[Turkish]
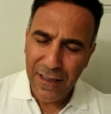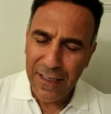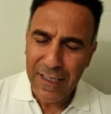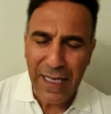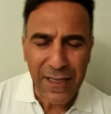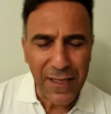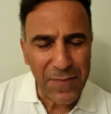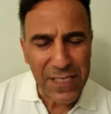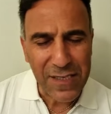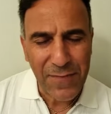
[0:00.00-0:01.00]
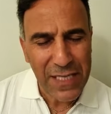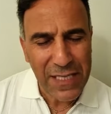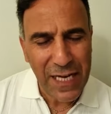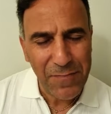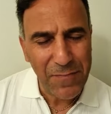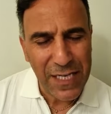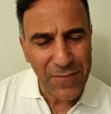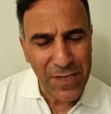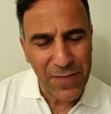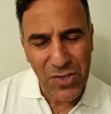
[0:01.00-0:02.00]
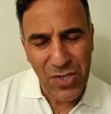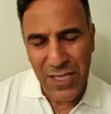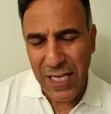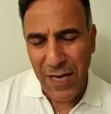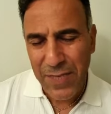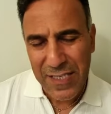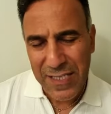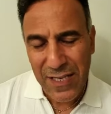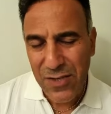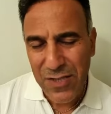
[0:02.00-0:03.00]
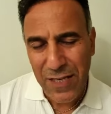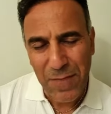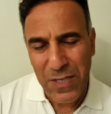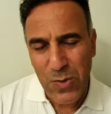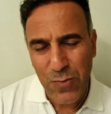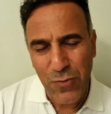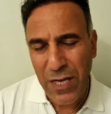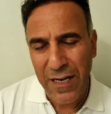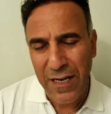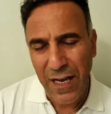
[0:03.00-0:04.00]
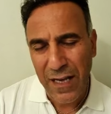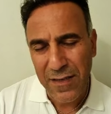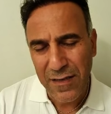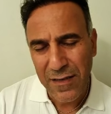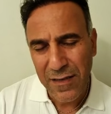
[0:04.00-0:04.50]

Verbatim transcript: Sen de bir zamanlar benim gibi çiğ damlası içinde bir zümrüden kaydın.